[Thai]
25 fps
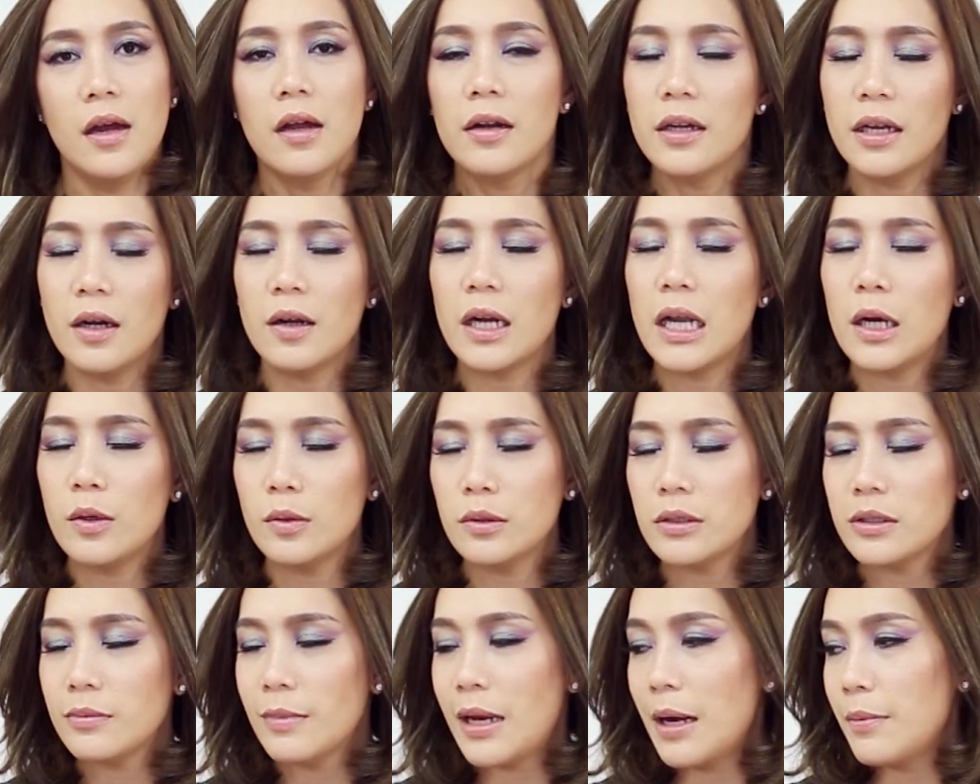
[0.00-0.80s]
เดี๋ยวเรา
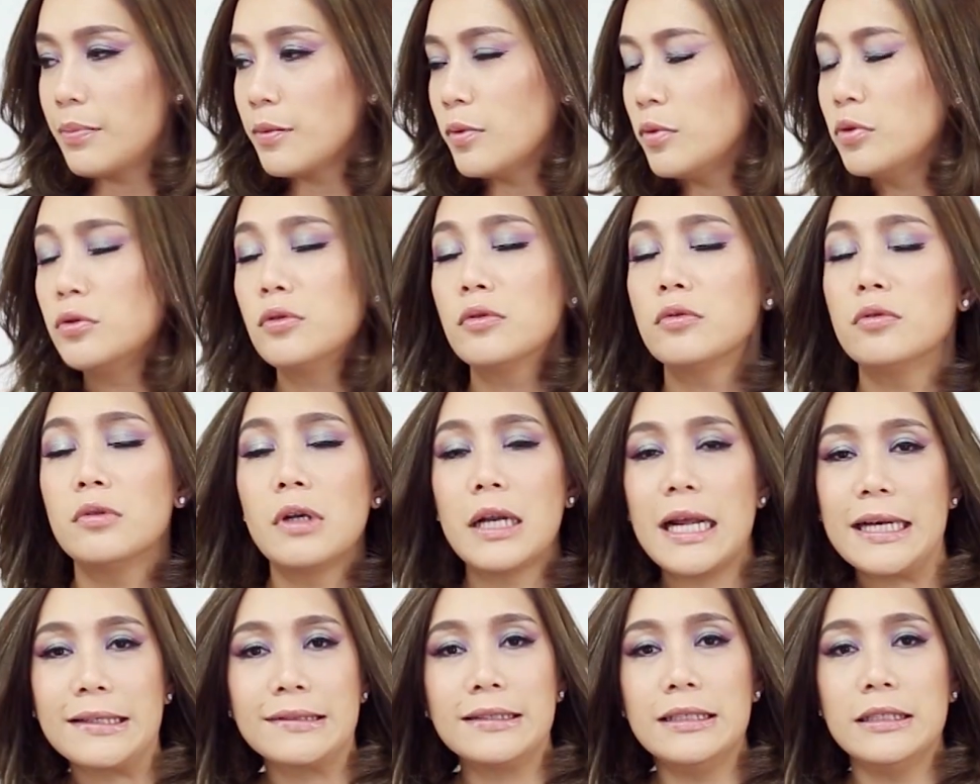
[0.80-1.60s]
จะแบบคุณคุณ
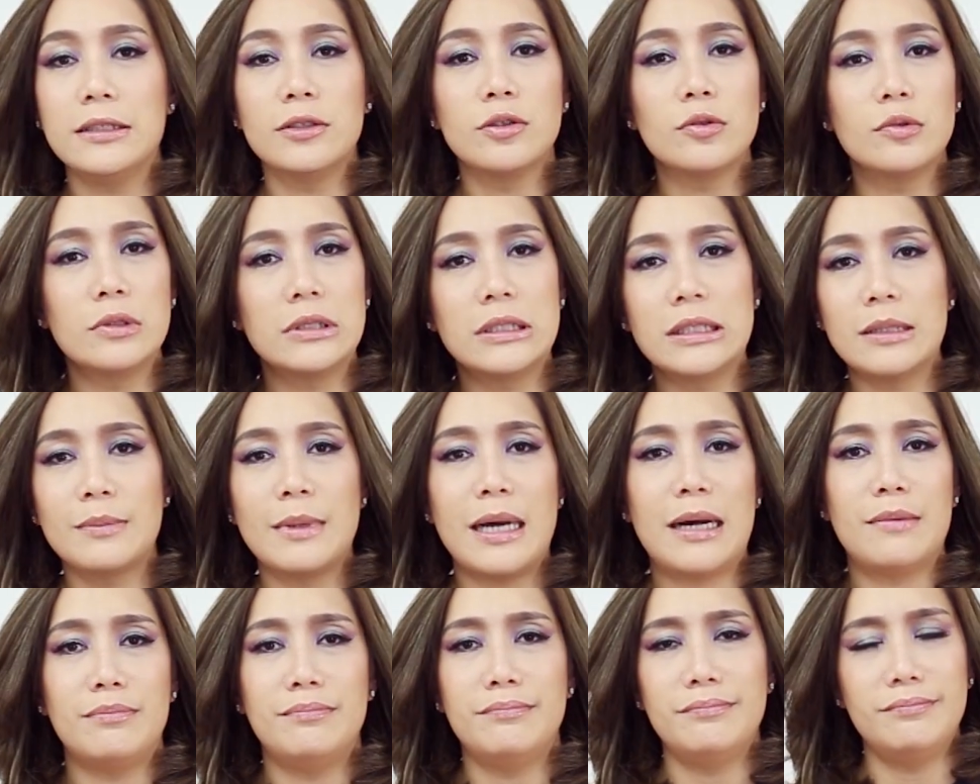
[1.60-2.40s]
ราศีตุลจะแบ
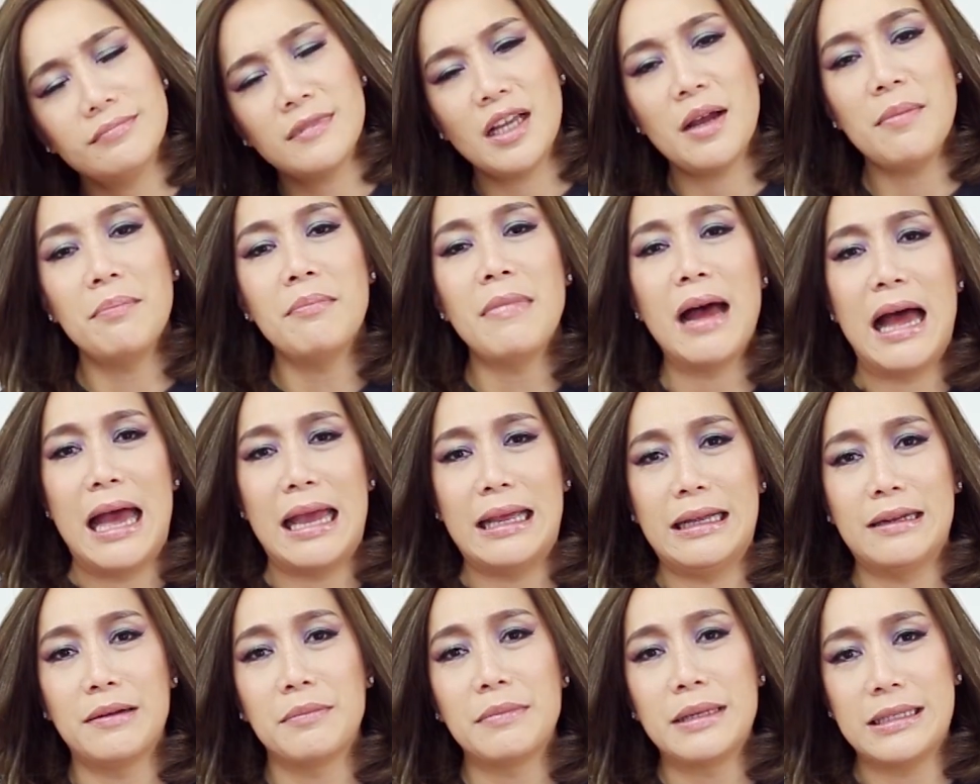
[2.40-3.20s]
บทำไม
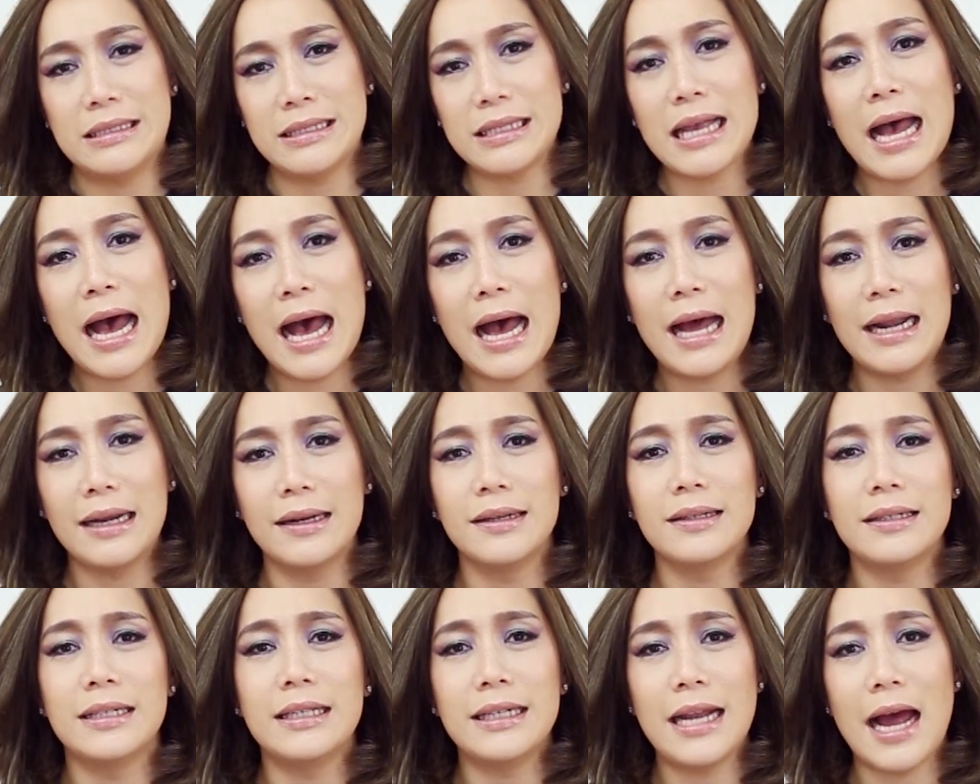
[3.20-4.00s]
ต้องเป็นฉัน
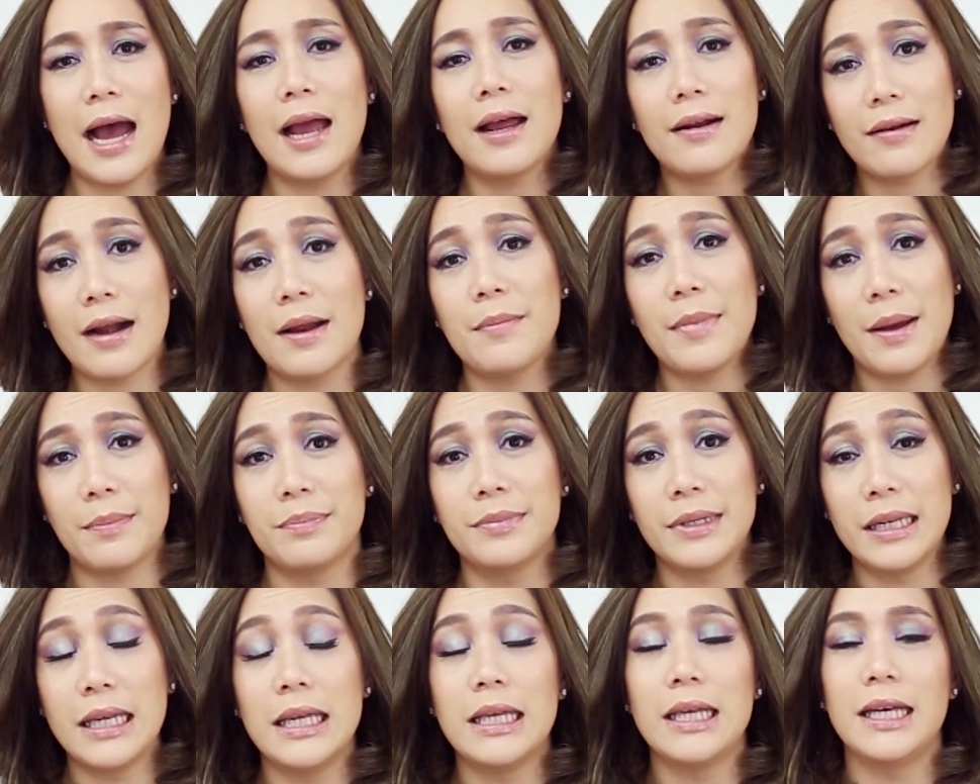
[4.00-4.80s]
ที่ได้อะไรแบบ
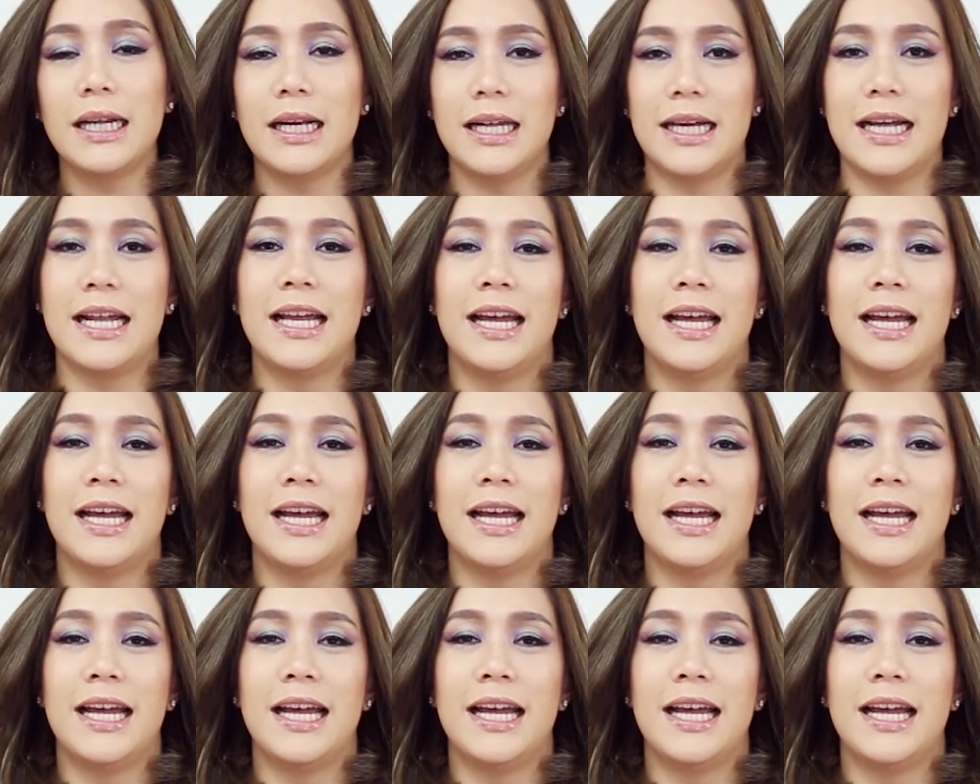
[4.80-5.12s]
นี้เลย